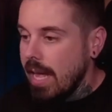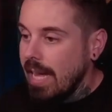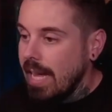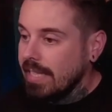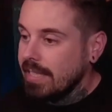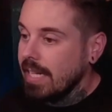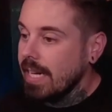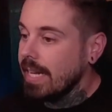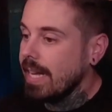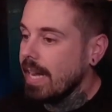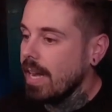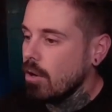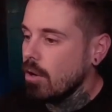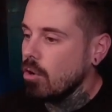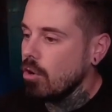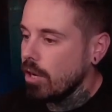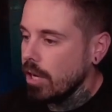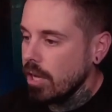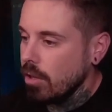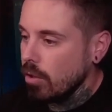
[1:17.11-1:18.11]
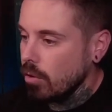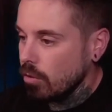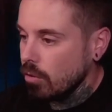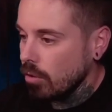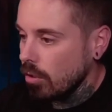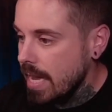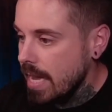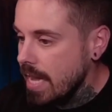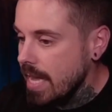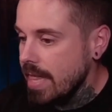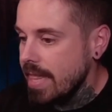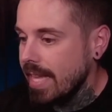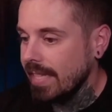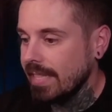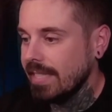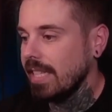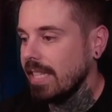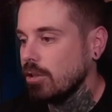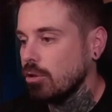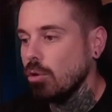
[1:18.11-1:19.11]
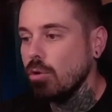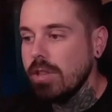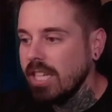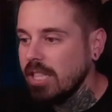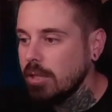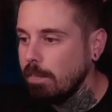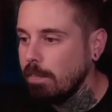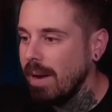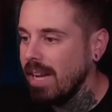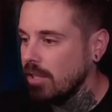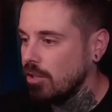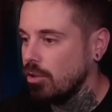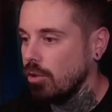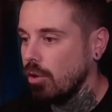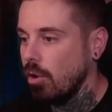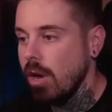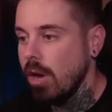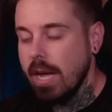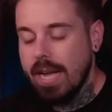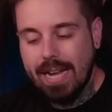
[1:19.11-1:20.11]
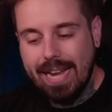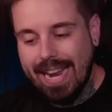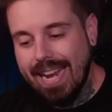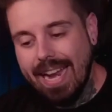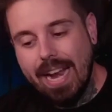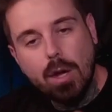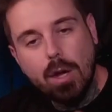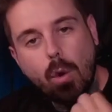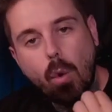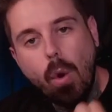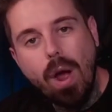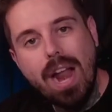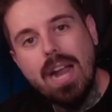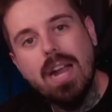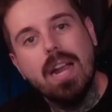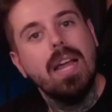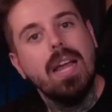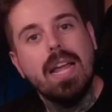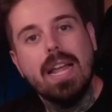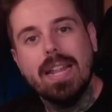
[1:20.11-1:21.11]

es el que ha cogido y desde su despacho, en el cual